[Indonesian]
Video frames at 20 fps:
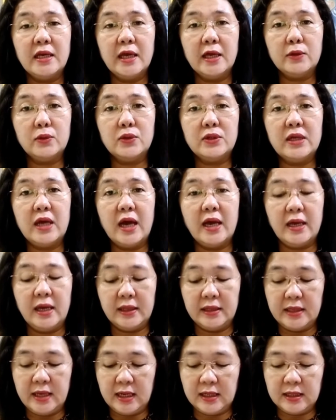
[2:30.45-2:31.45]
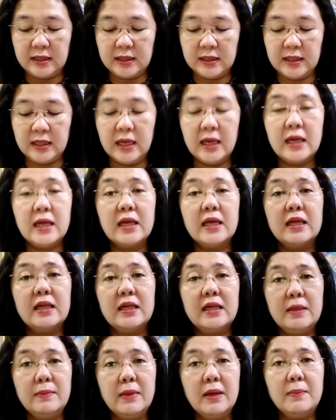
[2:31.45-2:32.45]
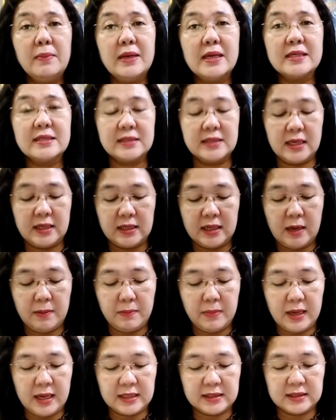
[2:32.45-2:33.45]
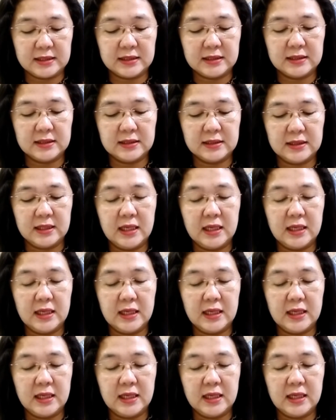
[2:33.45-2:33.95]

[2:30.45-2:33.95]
yaitu di ayat yang ke-15 dan 16.